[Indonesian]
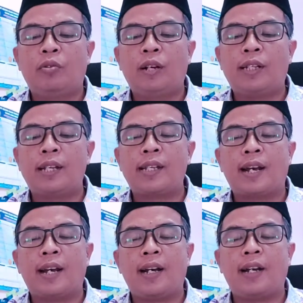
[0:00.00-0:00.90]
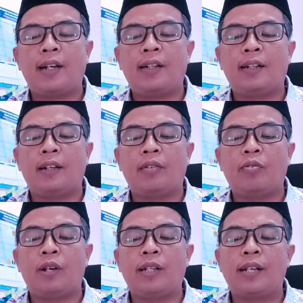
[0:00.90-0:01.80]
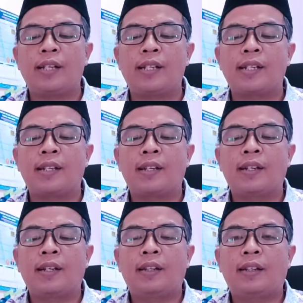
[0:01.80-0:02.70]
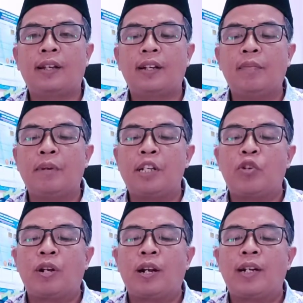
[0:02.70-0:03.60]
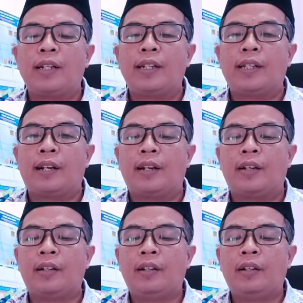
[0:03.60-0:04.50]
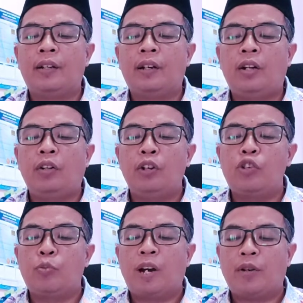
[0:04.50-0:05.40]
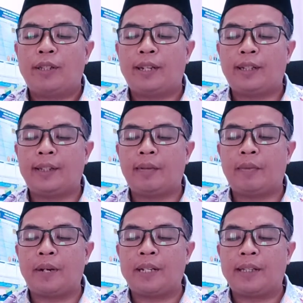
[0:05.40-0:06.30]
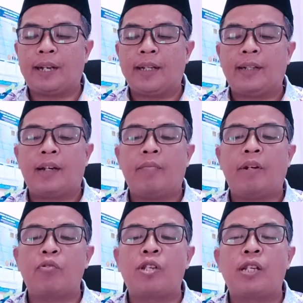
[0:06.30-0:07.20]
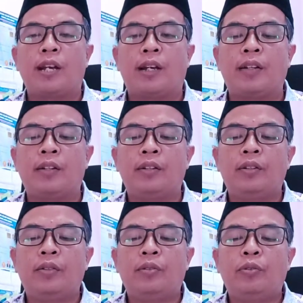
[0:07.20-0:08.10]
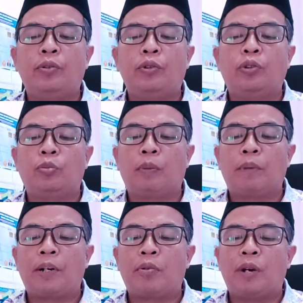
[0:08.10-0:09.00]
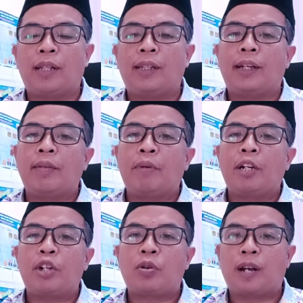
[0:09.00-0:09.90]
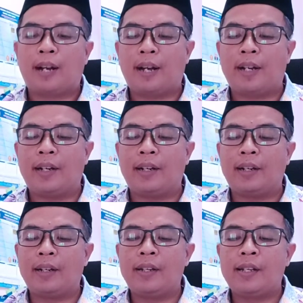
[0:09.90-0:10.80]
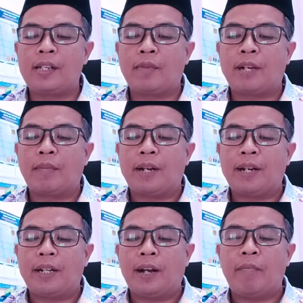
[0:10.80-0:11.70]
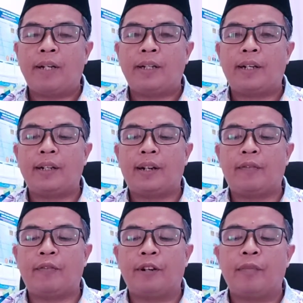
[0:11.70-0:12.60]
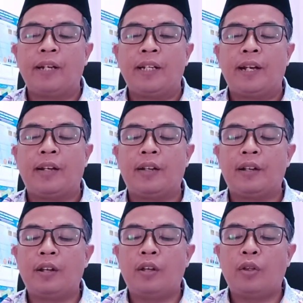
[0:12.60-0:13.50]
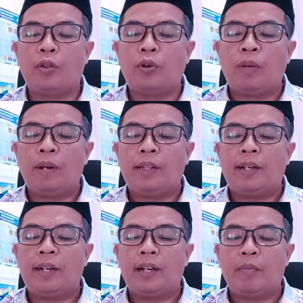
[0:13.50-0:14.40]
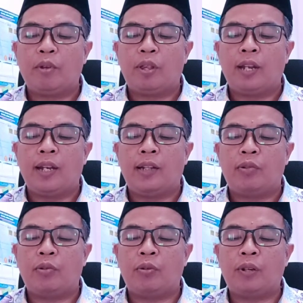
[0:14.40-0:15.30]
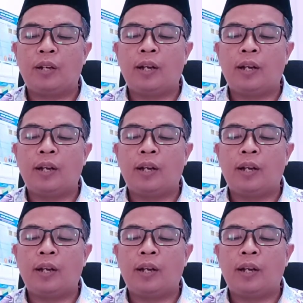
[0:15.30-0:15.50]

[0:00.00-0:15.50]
kualitas akhlak dan kualitas tali persaudaraan kita. Allah Subhanahu wa taala telah memerintahkan manusia untuk memperkuat tali persaudaraan sebagaimana digambarkan dalam firman-Nya Zuribat alaihimu Ainama